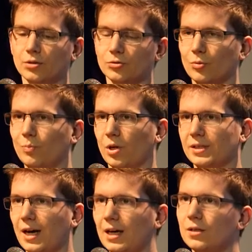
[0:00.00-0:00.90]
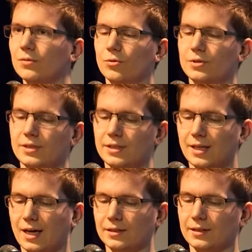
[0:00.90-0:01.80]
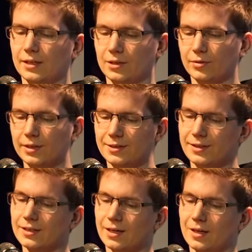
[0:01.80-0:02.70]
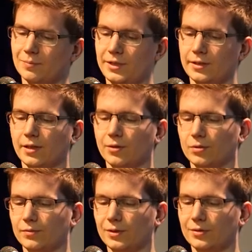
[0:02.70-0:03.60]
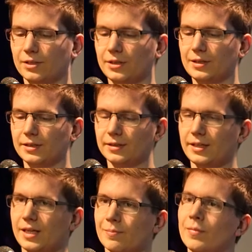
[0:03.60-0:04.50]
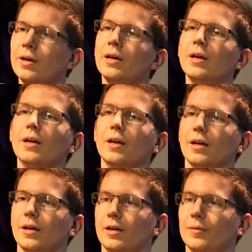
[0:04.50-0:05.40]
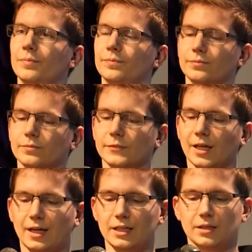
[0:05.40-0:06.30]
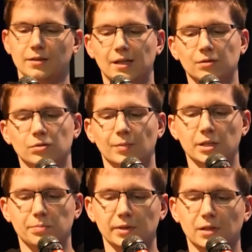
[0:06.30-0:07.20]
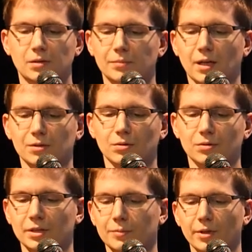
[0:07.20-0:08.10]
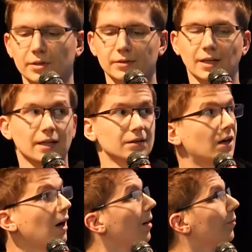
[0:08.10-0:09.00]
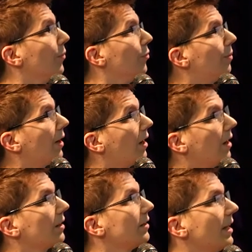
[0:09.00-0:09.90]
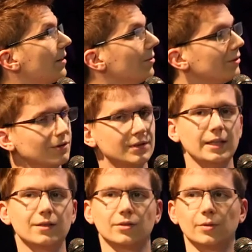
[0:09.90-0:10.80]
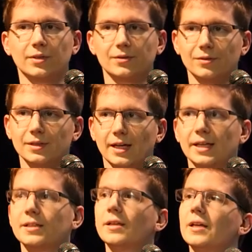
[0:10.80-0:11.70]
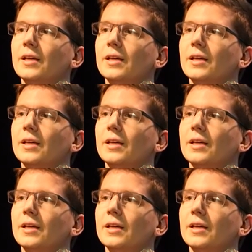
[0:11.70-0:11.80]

so Portale, wo sie die Daten kategorisiert haben, hier nach irgendwie unterschiedlichen Themen. Ähm, da kann ich jetzt also zum Beispiel mir angucken, ich möchte Daten haben über Gesetze und Justiz oder über Gesundheit